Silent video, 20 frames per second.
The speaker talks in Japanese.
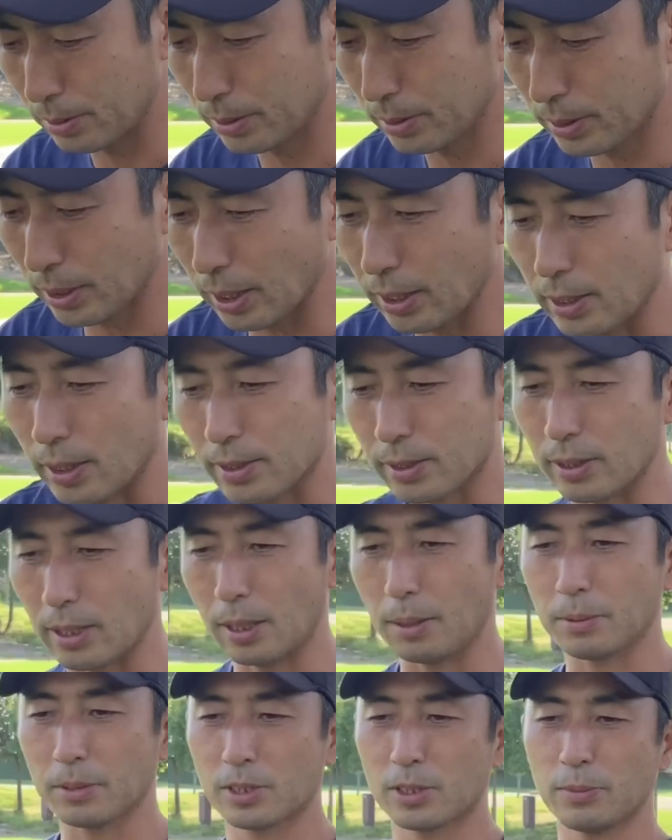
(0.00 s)
ぜひです
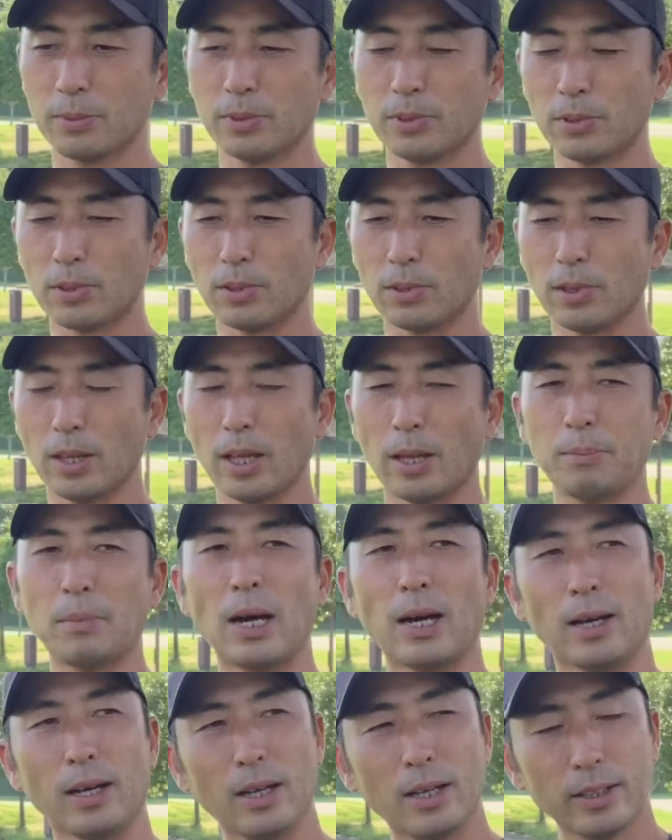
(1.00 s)
ね、自分の
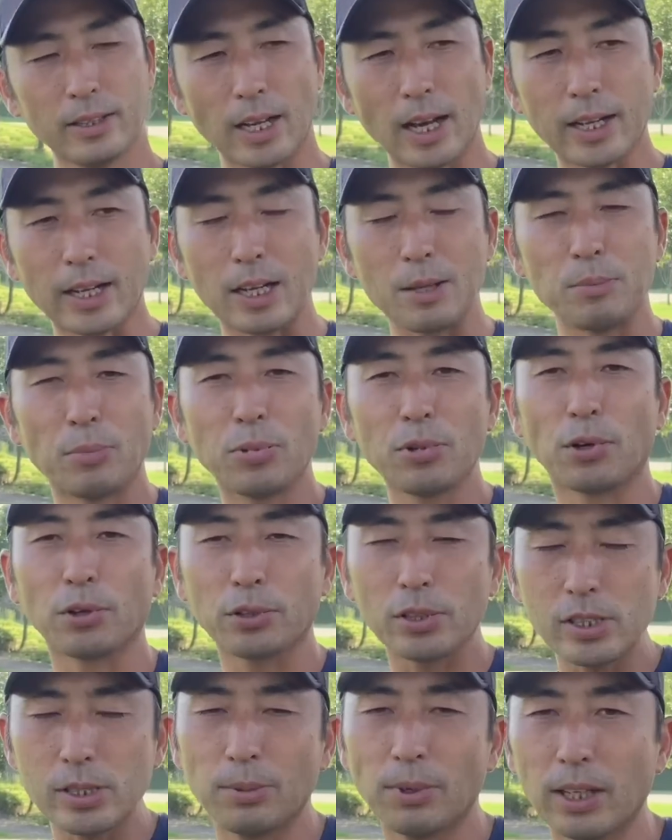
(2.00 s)
誰かにボールを
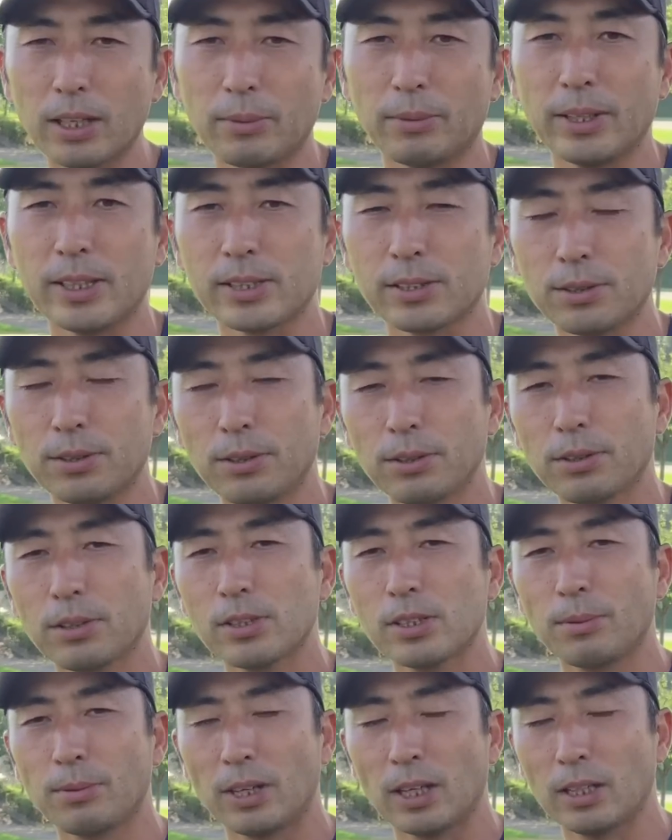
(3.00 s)
落としてもらってもいいですよ。落
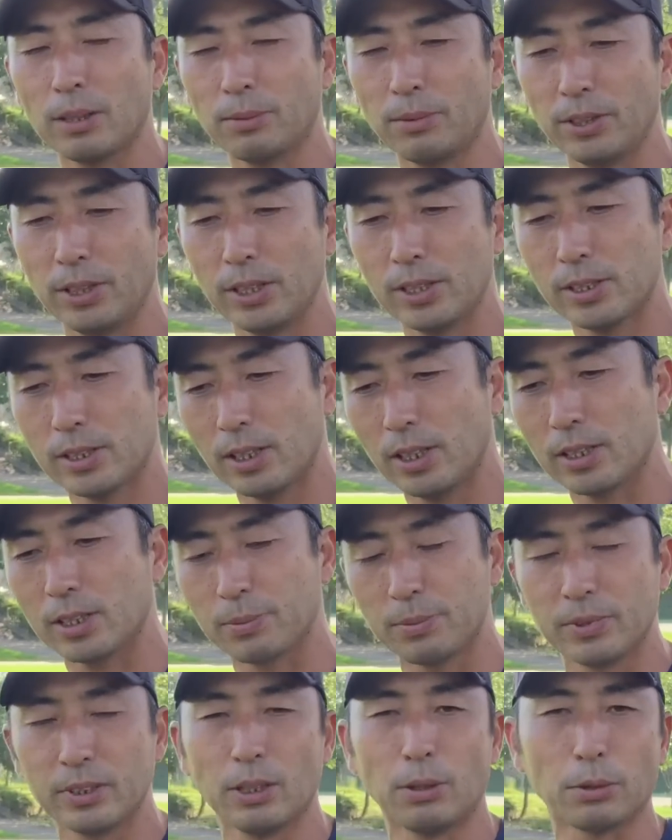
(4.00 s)
としてもらってもいいし、
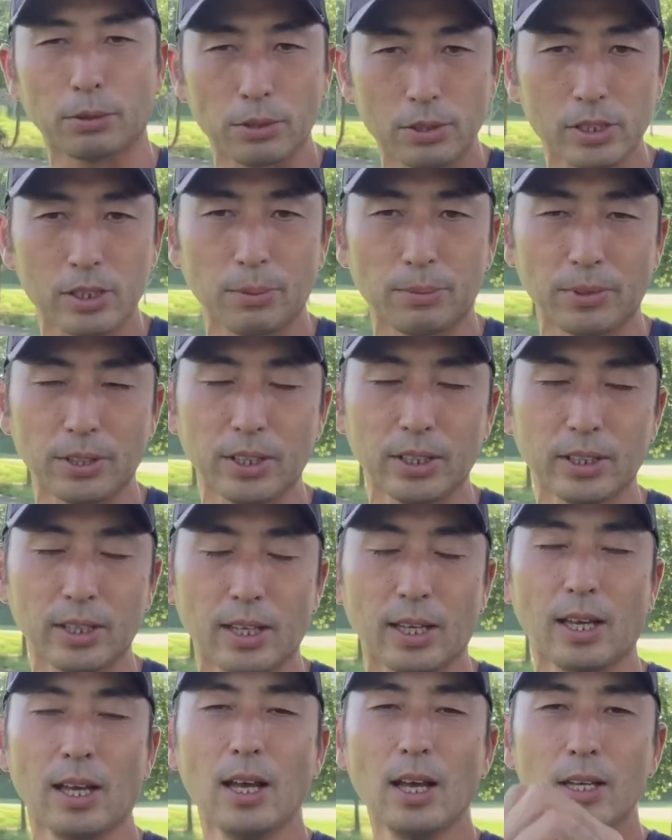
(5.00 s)
自分で落としてもいいん
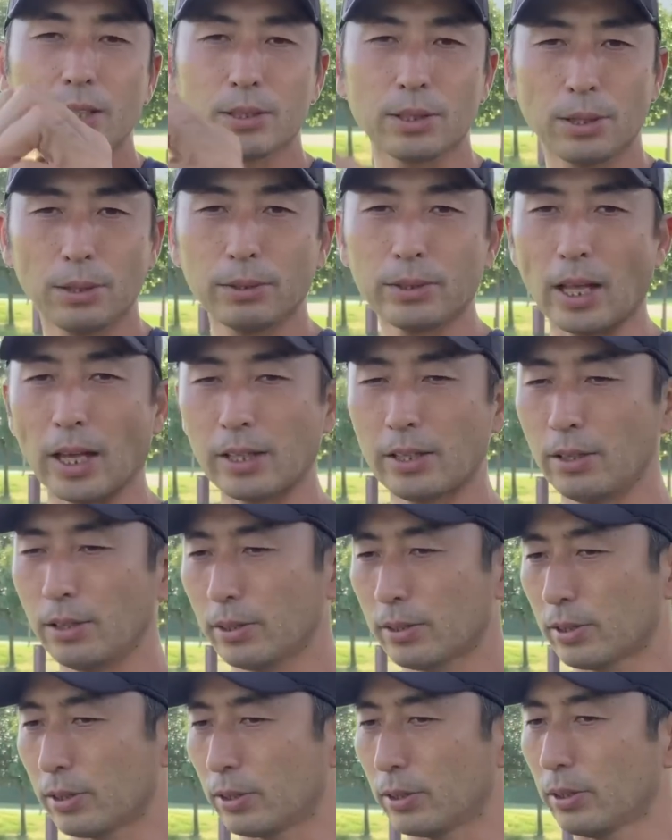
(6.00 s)
で、それを打
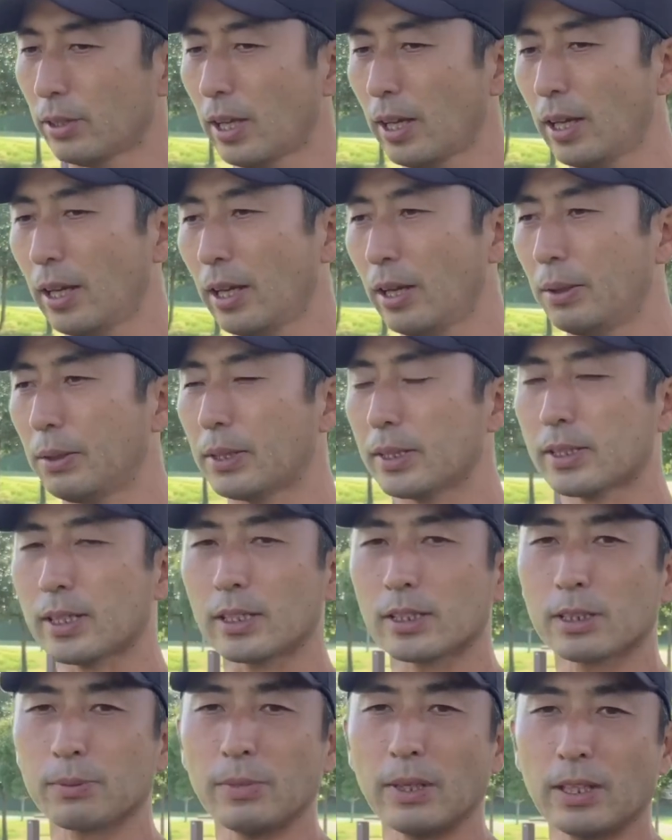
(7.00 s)
球する。で私
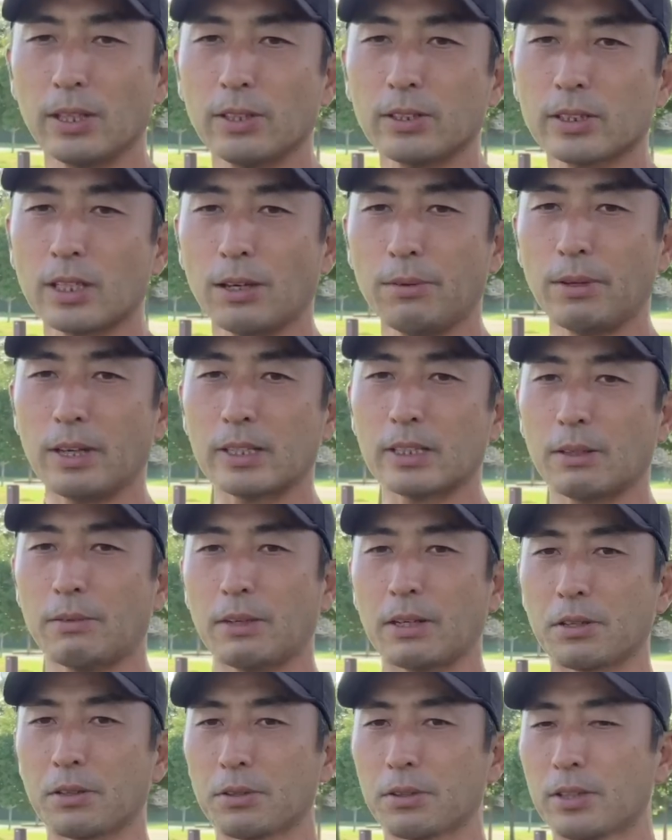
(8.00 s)
が進めてる3割3
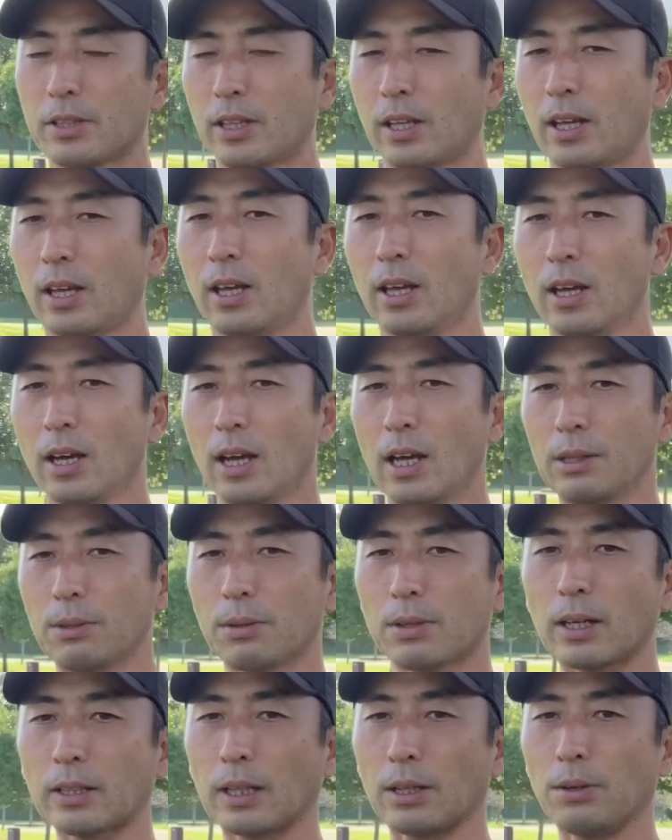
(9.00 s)
割の動きで
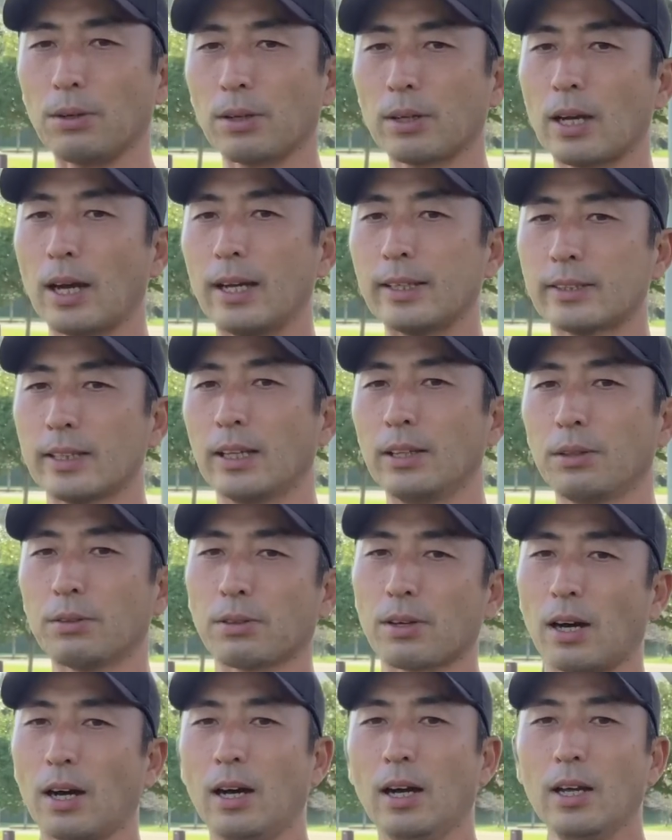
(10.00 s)
肩の回旋
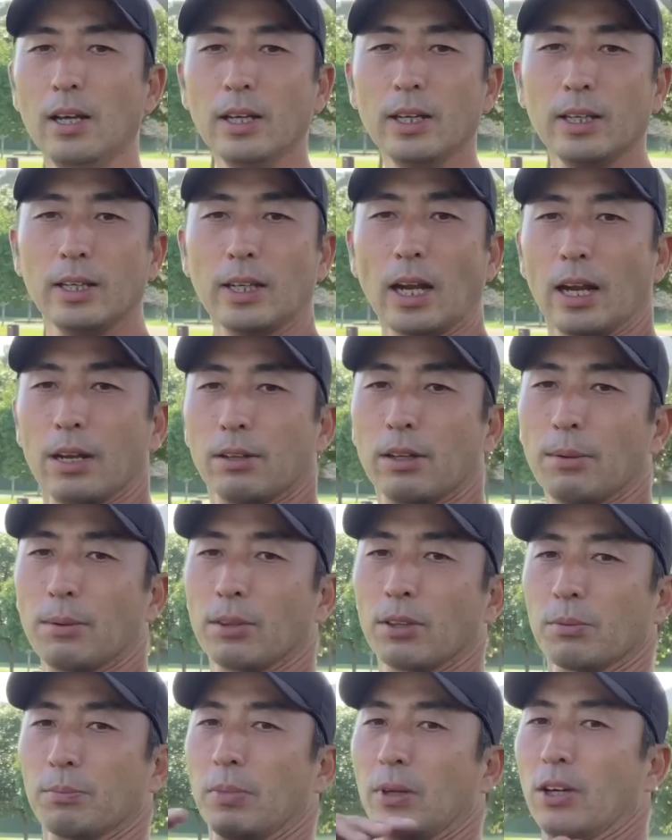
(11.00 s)
とか左腕
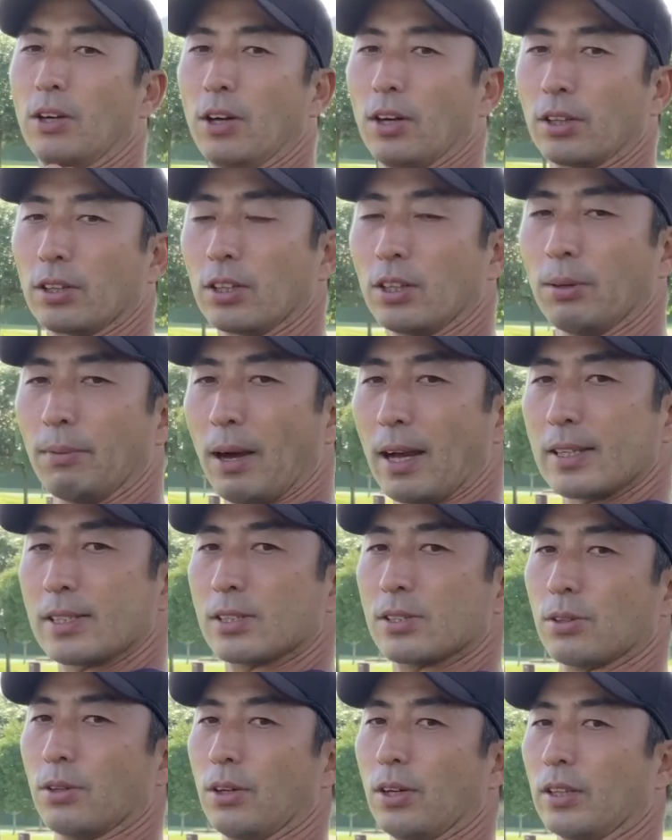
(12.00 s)
もビューッと伸ば
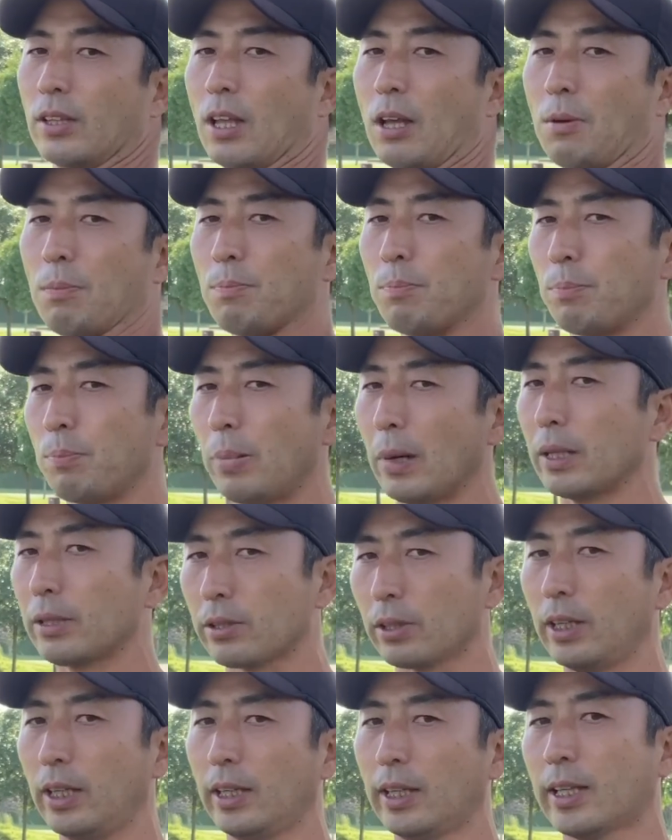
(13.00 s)
しておいて、パッ
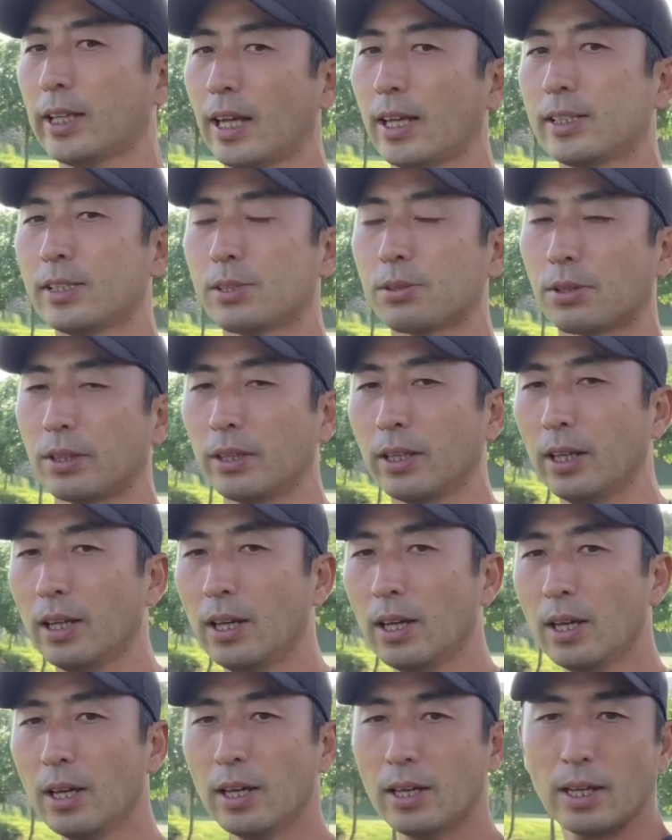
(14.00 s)
と引いてキャッチとかね、
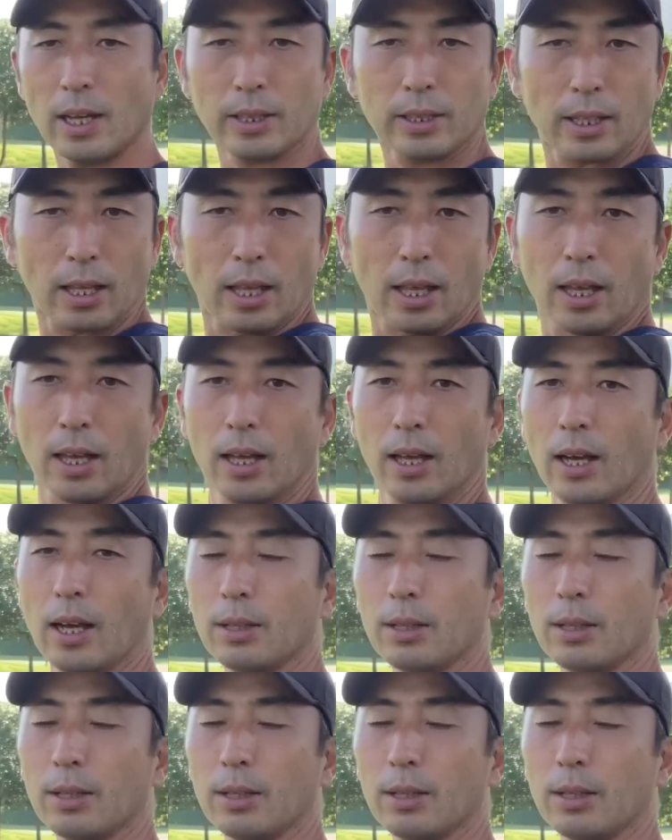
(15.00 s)
やって